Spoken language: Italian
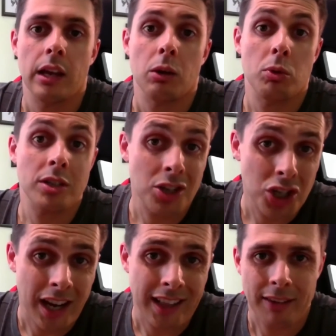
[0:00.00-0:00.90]
Questa
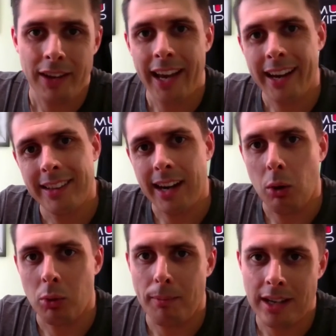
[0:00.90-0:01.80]
scelta vi garantirà
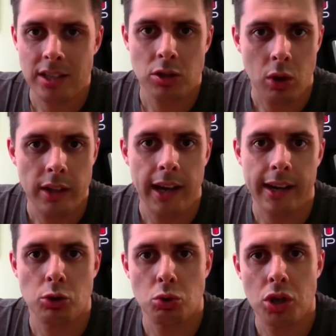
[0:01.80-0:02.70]
una base solida al
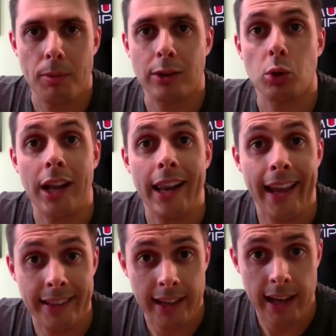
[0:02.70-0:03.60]
raggiungimento
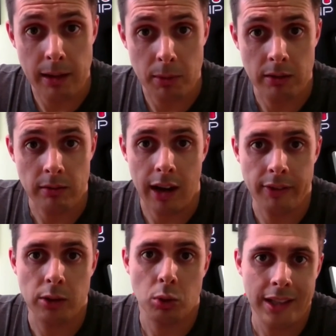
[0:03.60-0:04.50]
dell'endgame,
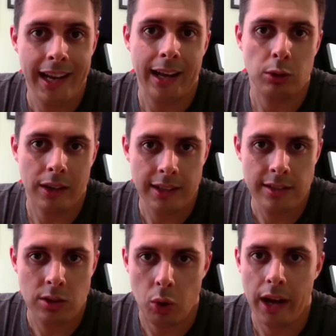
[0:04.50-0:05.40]
avendo dedicato
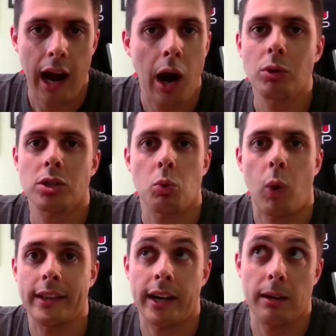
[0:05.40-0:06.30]
l'attenzione a una
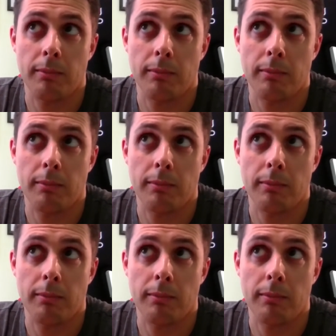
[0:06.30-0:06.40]
squadra